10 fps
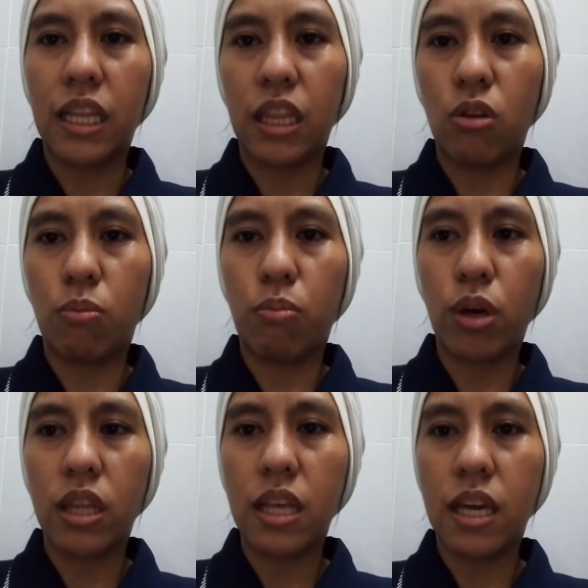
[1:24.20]
Pangatlo,
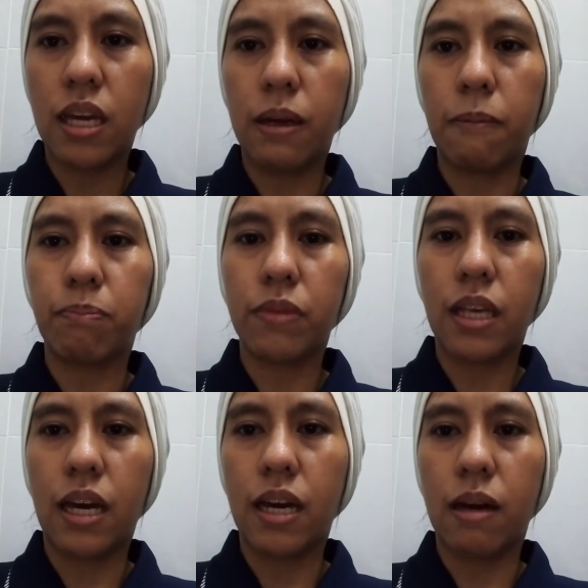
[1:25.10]
pwedeng
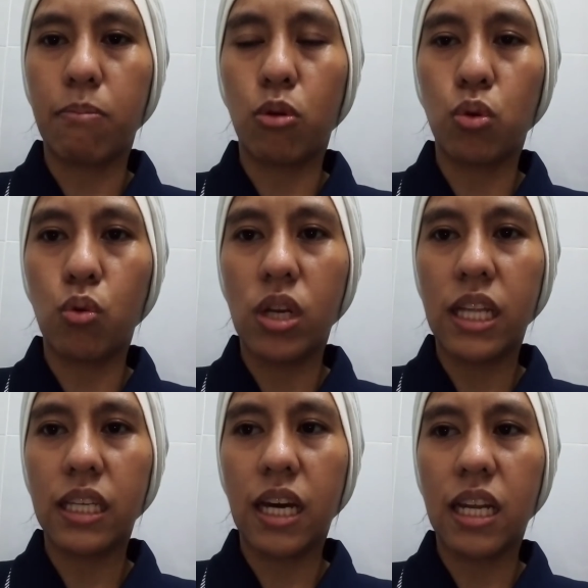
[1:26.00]
uh,
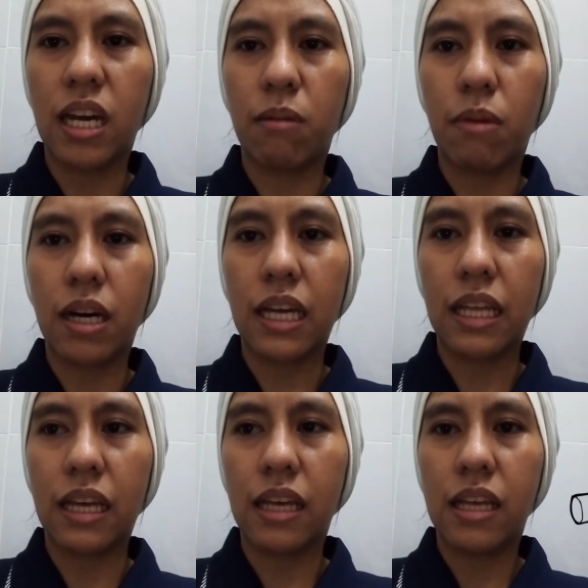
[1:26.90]
putulan ka ng mga
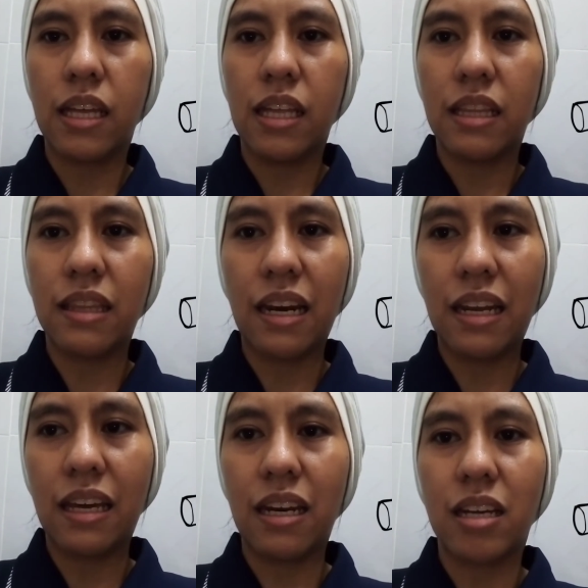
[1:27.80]

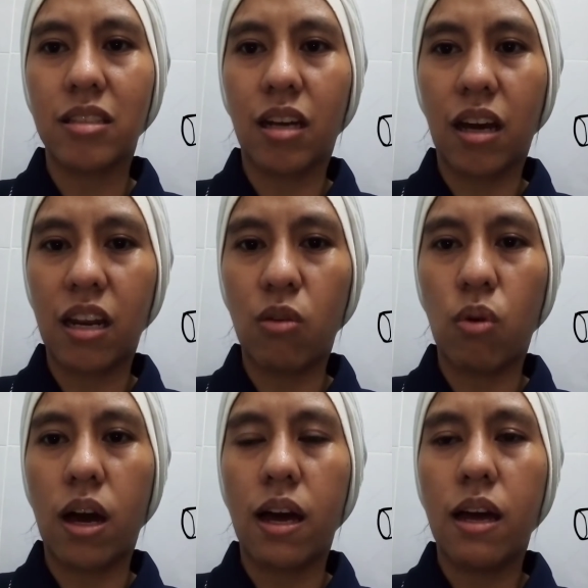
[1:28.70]
daliri sa
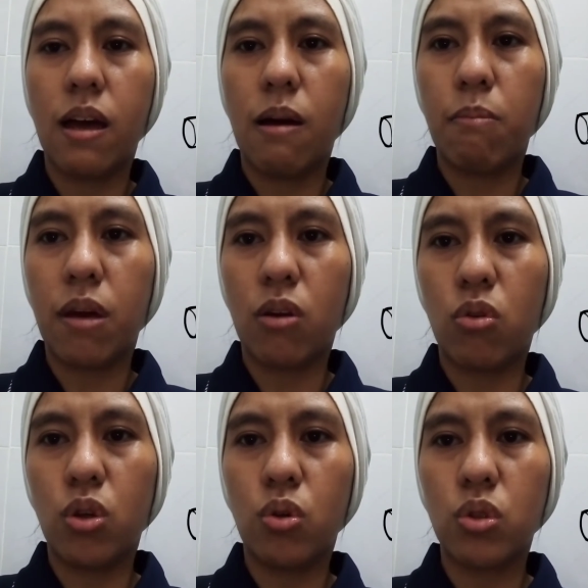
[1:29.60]
kaliwa.
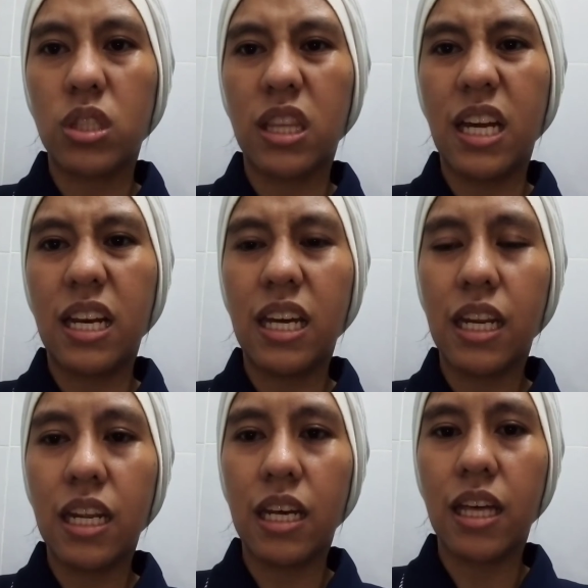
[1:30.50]
Pero yung sa
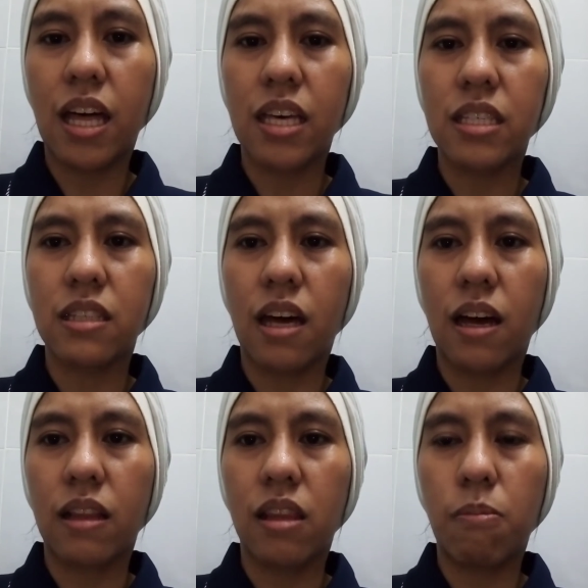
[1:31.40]
daliri guys,
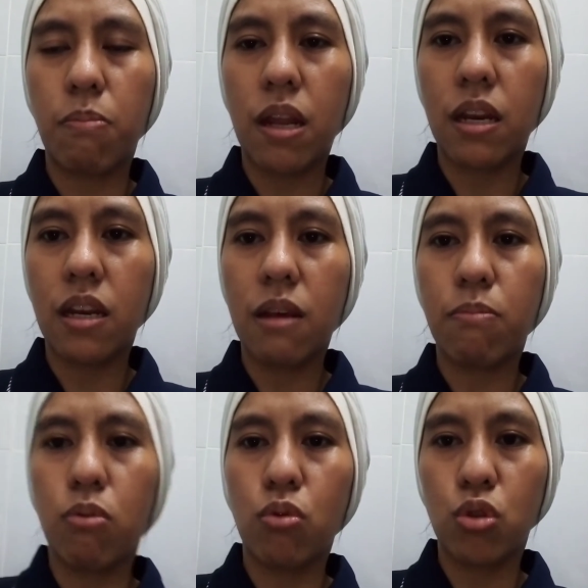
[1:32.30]
uh, depende
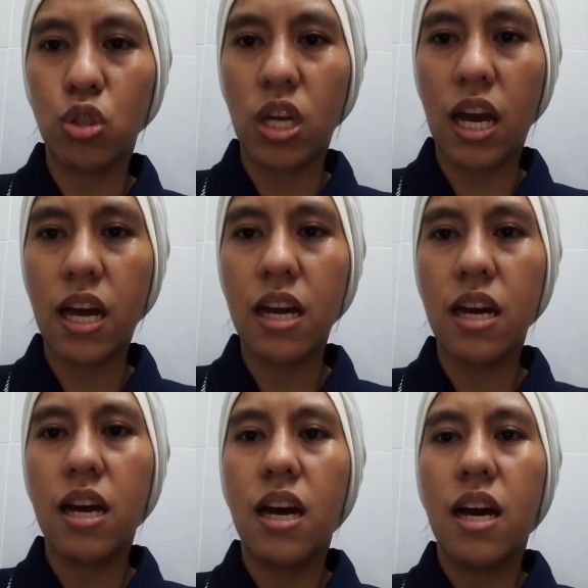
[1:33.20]
po siya
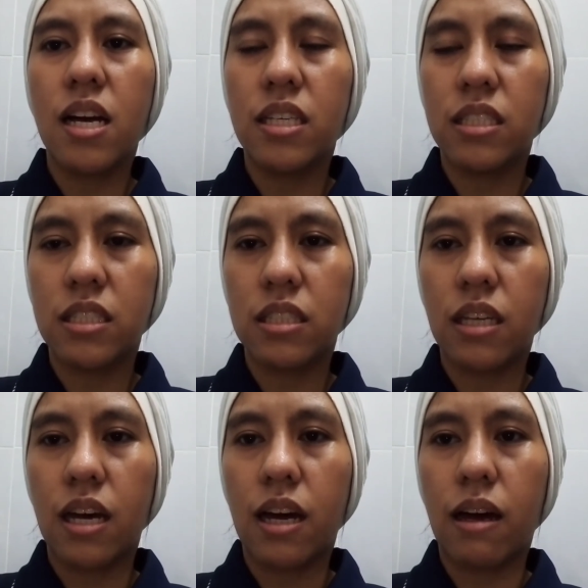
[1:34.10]

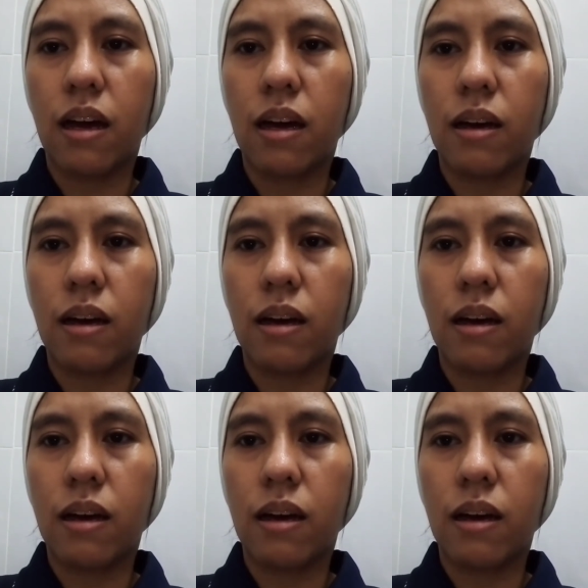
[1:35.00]
sa ah,